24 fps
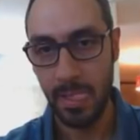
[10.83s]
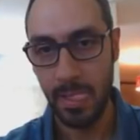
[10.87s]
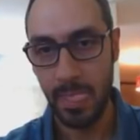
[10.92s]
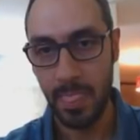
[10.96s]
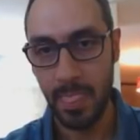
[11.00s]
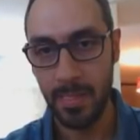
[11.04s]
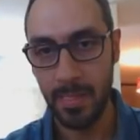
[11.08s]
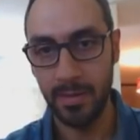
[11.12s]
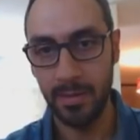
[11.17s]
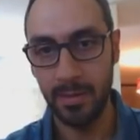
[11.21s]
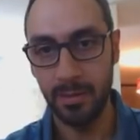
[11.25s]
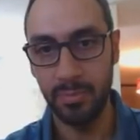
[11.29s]

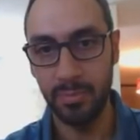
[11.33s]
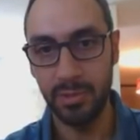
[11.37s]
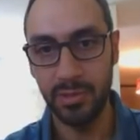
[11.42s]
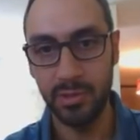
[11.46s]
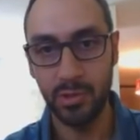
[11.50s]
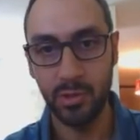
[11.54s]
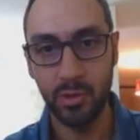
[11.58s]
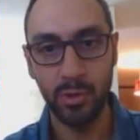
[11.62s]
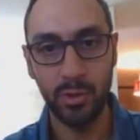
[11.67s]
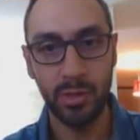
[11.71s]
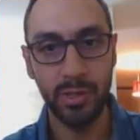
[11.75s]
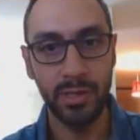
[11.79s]

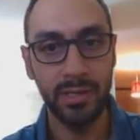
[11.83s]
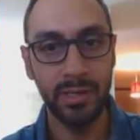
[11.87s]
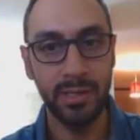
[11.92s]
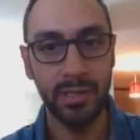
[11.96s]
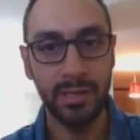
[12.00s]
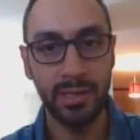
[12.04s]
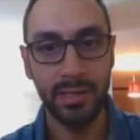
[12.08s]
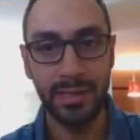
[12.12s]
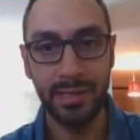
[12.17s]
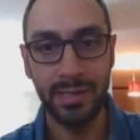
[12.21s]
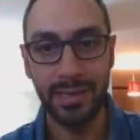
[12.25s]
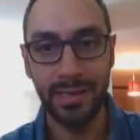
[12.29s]
البيتكوين
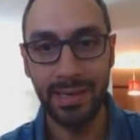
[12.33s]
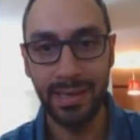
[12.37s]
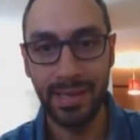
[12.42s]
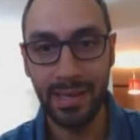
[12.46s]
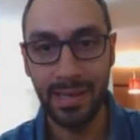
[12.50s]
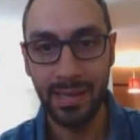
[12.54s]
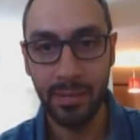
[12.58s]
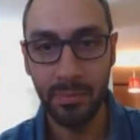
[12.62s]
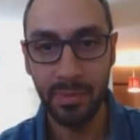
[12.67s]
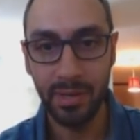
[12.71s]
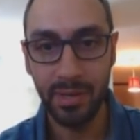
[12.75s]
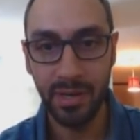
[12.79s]

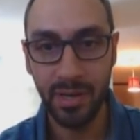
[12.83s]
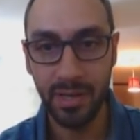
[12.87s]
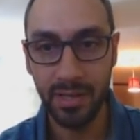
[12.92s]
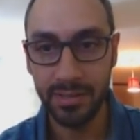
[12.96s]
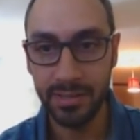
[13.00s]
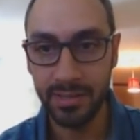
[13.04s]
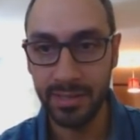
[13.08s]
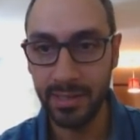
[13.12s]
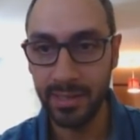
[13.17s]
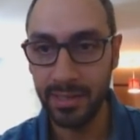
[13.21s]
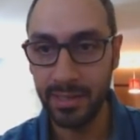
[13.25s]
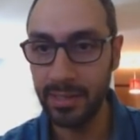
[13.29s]

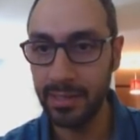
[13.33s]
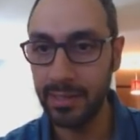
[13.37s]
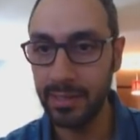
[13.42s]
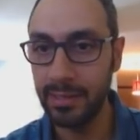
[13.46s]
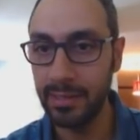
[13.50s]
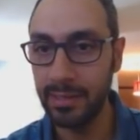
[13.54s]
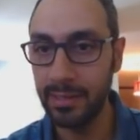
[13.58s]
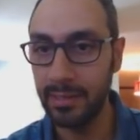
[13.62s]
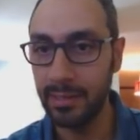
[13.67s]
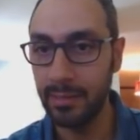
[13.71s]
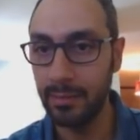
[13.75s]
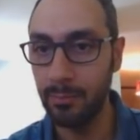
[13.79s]
لمناطق
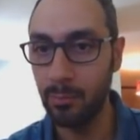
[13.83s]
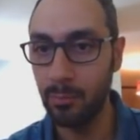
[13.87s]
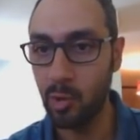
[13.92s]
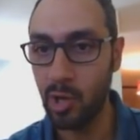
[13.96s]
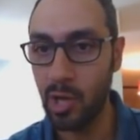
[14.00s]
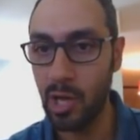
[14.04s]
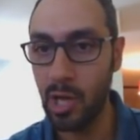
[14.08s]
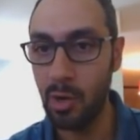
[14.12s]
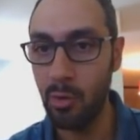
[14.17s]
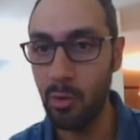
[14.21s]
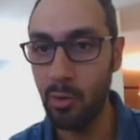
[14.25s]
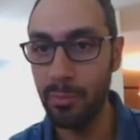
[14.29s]

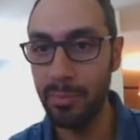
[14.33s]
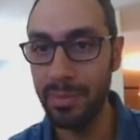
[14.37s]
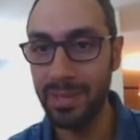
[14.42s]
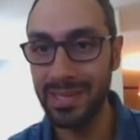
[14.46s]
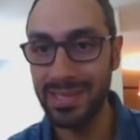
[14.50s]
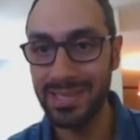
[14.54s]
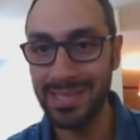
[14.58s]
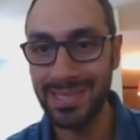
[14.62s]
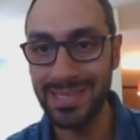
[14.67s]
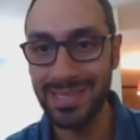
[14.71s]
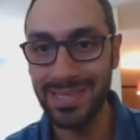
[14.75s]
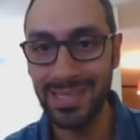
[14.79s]
المقاومة
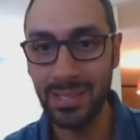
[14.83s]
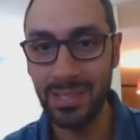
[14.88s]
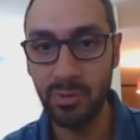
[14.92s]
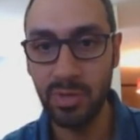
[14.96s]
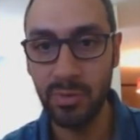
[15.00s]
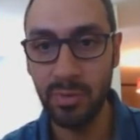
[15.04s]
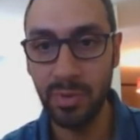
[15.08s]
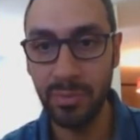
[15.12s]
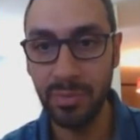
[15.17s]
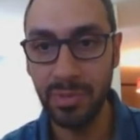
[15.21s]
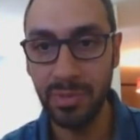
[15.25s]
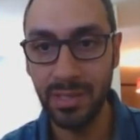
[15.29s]

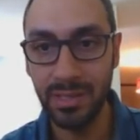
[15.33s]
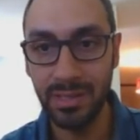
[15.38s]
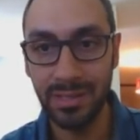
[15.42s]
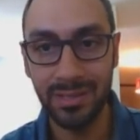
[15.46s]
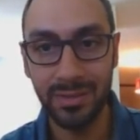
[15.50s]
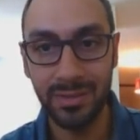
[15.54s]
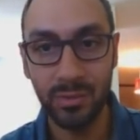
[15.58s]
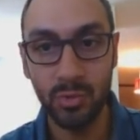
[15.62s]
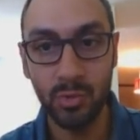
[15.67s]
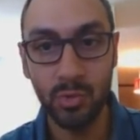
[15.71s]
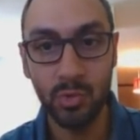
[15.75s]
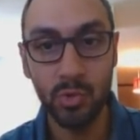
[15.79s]
6700
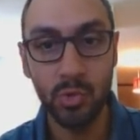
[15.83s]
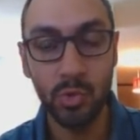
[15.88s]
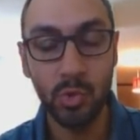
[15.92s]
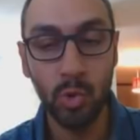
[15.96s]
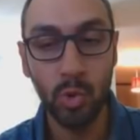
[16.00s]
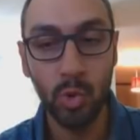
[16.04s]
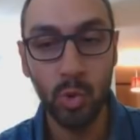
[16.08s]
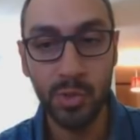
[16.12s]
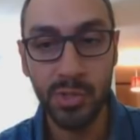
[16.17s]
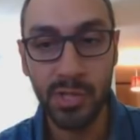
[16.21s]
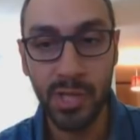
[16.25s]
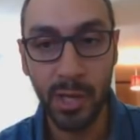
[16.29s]

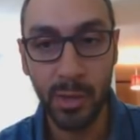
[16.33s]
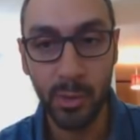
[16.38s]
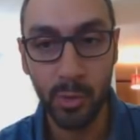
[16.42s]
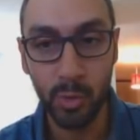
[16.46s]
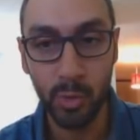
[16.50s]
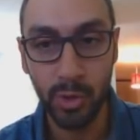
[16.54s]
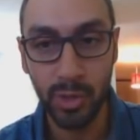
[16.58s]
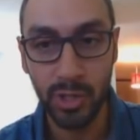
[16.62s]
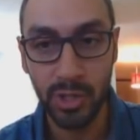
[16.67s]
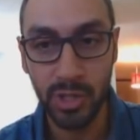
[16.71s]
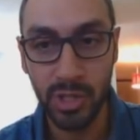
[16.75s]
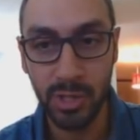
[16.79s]
طلوع
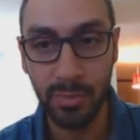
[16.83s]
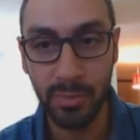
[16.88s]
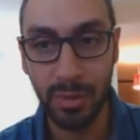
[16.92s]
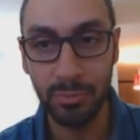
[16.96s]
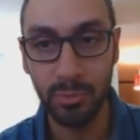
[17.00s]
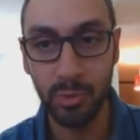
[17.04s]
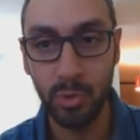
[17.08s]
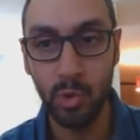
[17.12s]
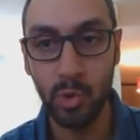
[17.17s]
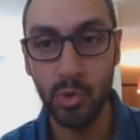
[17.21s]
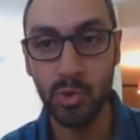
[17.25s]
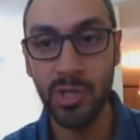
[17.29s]
صاروخي شباب
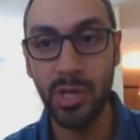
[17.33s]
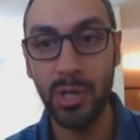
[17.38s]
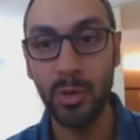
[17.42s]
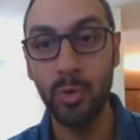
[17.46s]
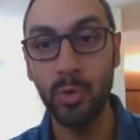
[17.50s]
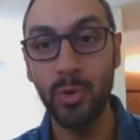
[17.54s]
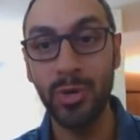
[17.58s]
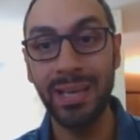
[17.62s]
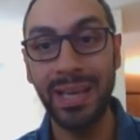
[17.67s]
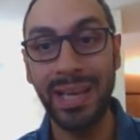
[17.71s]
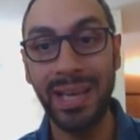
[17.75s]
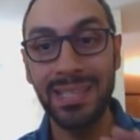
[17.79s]
طلوع
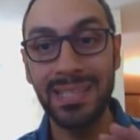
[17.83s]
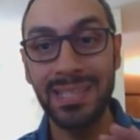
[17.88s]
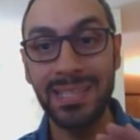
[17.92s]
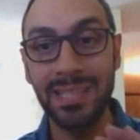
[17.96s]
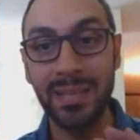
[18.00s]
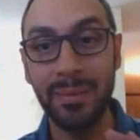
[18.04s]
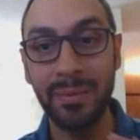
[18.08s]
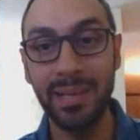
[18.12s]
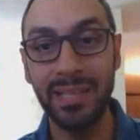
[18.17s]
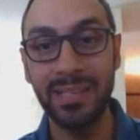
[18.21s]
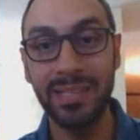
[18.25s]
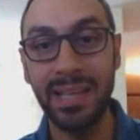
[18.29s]
صاروخي على
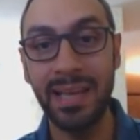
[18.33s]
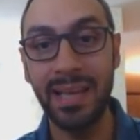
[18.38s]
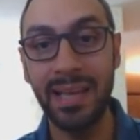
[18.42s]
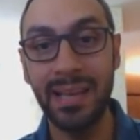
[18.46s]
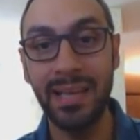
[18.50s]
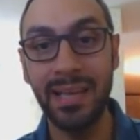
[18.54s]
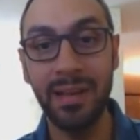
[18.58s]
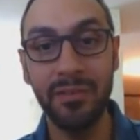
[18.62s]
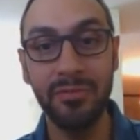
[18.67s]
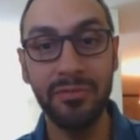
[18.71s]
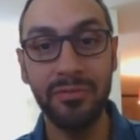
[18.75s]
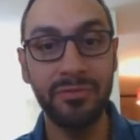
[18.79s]

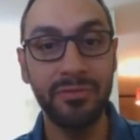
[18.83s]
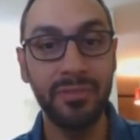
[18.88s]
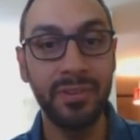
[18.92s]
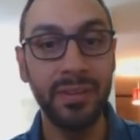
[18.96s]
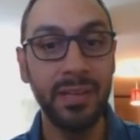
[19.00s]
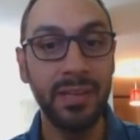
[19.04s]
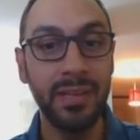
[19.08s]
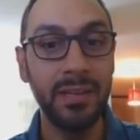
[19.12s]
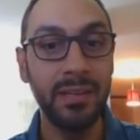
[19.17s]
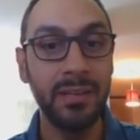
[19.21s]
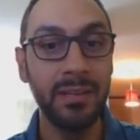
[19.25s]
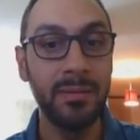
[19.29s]
7000
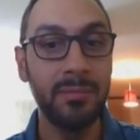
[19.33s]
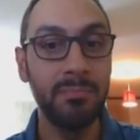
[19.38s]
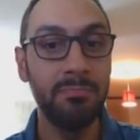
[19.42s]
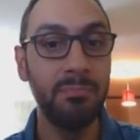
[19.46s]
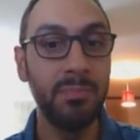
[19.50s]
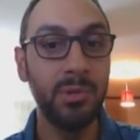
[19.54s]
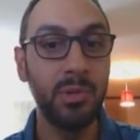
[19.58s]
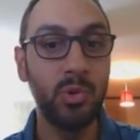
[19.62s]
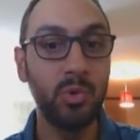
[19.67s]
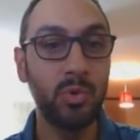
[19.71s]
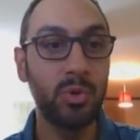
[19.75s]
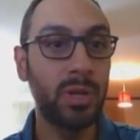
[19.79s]

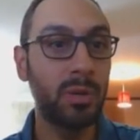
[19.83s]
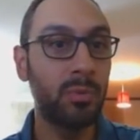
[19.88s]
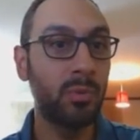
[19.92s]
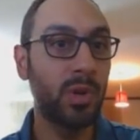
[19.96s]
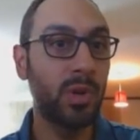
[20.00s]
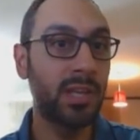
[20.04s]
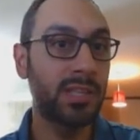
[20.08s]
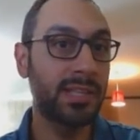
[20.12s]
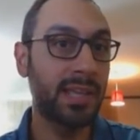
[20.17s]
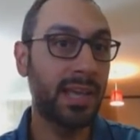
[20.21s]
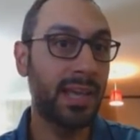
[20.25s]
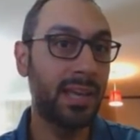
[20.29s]
بدون انه
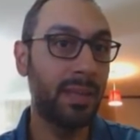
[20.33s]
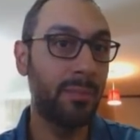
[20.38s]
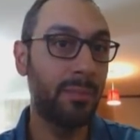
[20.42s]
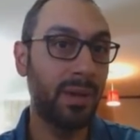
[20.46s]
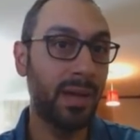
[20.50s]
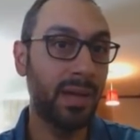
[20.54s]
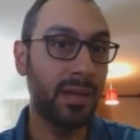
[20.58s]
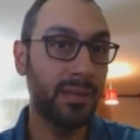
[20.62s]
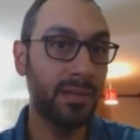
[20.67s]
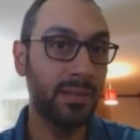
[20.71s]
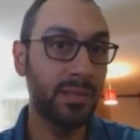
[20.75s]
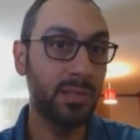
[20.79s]
نازل على
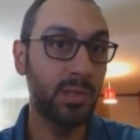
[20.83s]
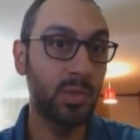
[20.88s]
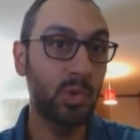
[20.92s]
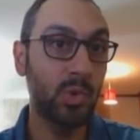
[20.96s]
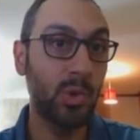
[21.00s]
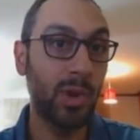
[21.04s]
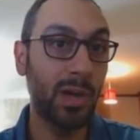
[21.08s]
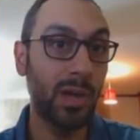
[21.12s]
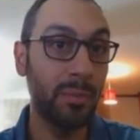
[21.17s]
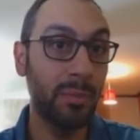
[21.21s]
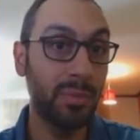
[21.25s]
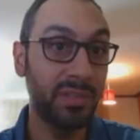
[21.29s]
بايننس
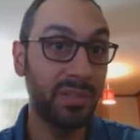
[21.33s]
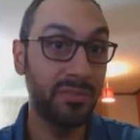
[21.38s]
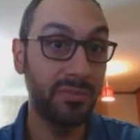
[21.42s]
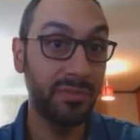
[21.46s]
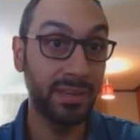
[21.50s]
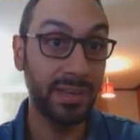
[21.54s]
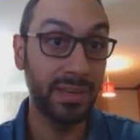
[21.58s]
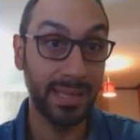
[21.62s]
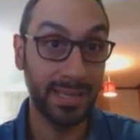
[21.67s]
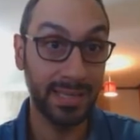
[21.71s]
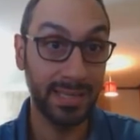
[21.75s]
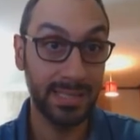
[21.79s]
وعلى
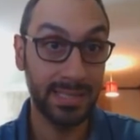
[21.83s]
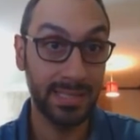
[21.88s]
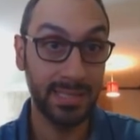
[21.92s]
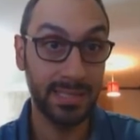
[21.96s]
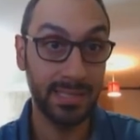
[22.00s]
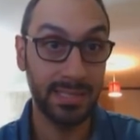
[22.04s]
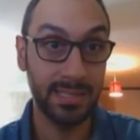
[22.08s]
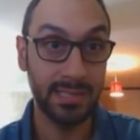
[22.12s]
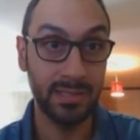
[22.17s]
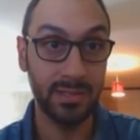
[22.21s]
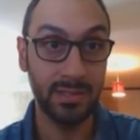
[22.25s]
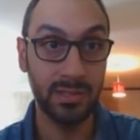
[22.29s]

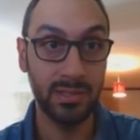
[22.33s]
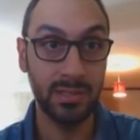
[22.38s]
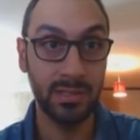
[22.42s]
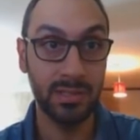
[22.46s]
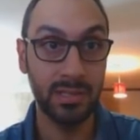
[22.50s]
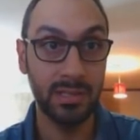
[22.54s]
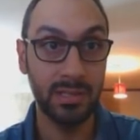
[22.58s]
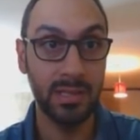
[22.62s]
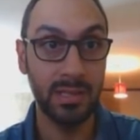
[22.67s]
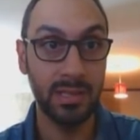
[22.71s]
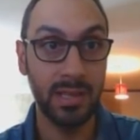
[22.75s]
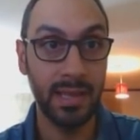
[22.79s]
بيتفينكس
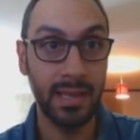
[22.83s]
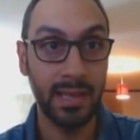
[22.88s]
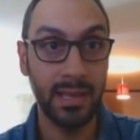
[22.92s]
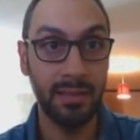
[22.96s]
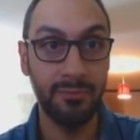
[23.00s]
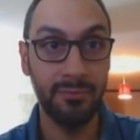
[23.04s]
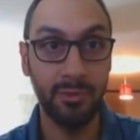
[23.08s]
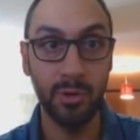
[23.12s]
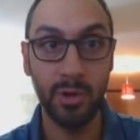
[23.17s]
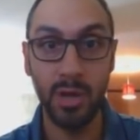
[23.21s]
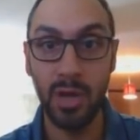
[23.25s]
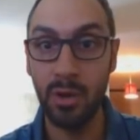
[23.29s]
هاي على
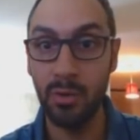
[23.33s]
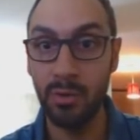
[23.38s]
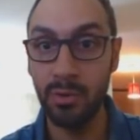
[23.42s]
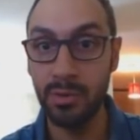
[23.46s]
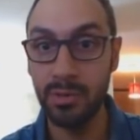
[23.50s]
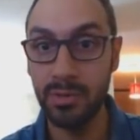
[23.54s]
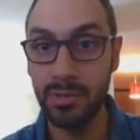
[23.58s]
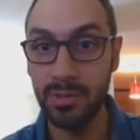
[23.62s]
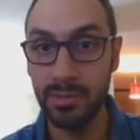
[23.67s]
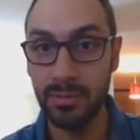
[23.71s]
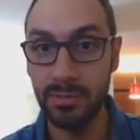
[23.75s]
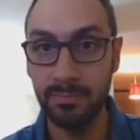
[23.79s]
الفور
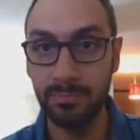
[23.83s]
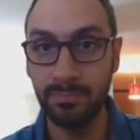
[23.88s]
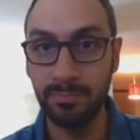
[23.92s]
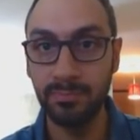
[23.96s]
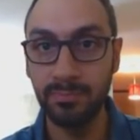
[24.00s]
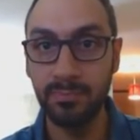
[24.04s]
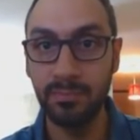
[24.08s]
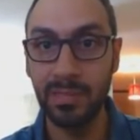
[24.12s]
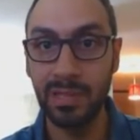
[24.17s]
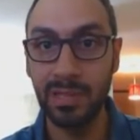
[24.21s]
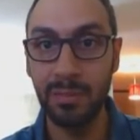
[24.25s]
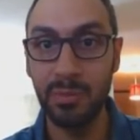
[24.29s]
اورز
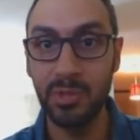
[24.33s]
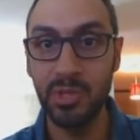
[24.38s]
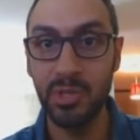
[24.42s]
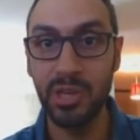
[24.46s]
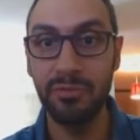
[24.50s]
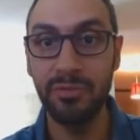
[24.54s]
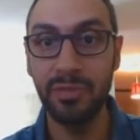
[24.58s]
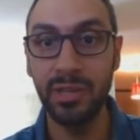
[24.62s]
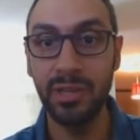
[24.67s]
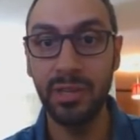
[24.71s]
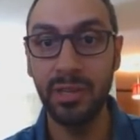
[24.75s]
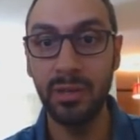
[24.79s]
مثل ما
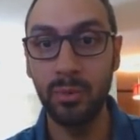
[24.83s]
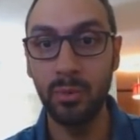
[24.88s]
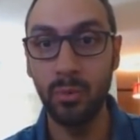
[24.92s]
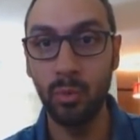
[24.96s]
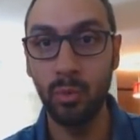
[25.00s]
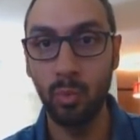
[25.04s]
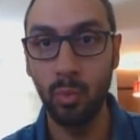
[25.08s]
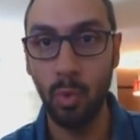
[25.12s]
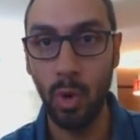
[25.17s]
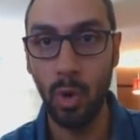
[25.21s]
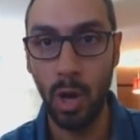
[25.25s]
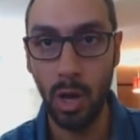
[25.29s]
شايفين
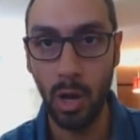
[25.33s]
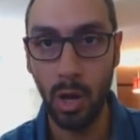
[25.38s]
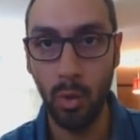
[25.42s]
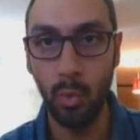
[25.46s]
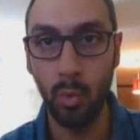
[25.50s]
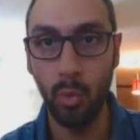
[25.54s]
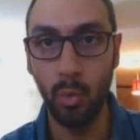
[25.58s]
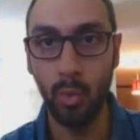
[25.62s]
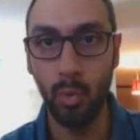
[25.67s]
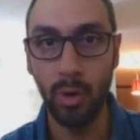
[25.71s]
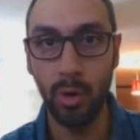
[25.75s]
واو